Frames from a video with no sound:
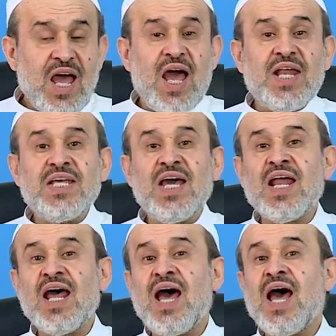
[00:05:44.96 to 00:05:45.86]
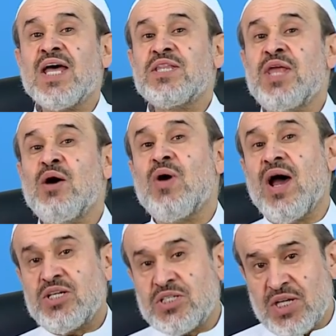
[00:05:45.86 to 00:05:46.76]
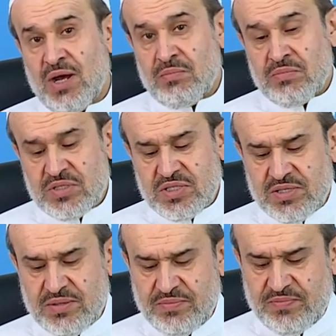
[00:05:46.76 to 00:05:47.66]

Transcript: أن يرى ضوء الشمس